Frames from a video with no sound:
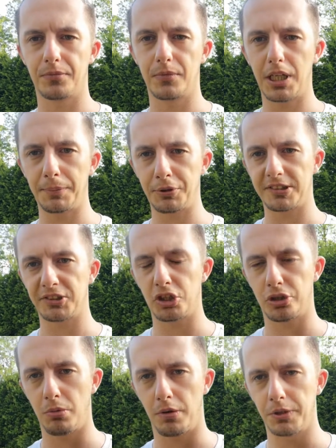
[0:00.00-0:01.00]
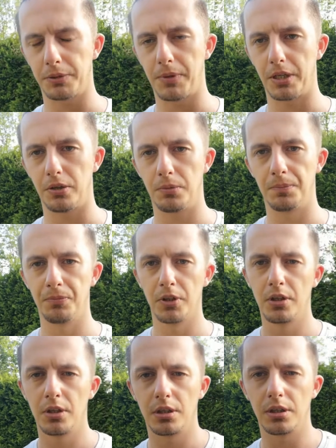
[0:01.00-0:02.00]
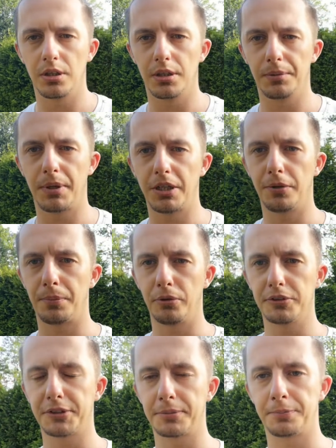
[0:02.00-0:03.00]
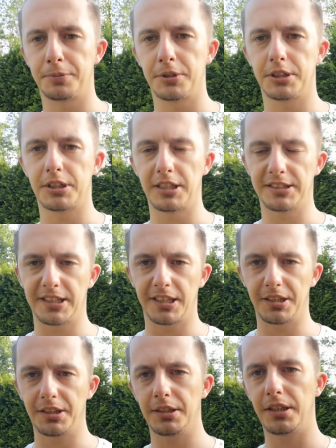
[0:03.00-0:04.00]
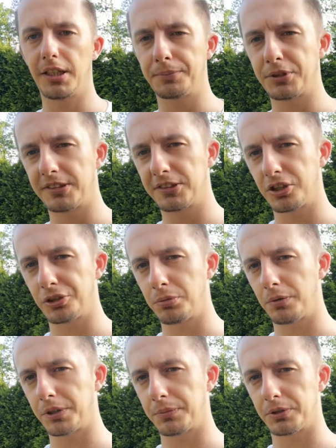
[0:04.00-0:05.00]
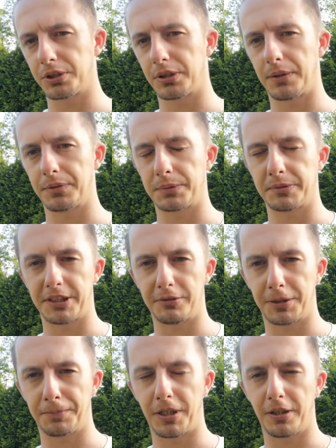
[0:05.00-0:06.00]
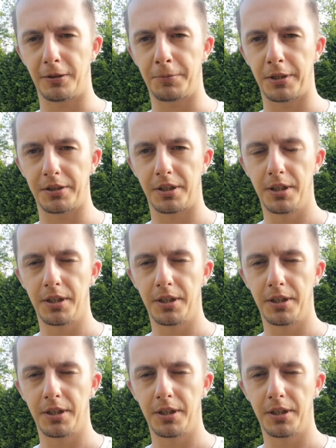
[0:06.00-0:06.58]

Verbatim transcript: lepszych skrzydłowych mają, e, mają Blues w tej serii, lepszych skrzydłowych może nawet w całych playoffach.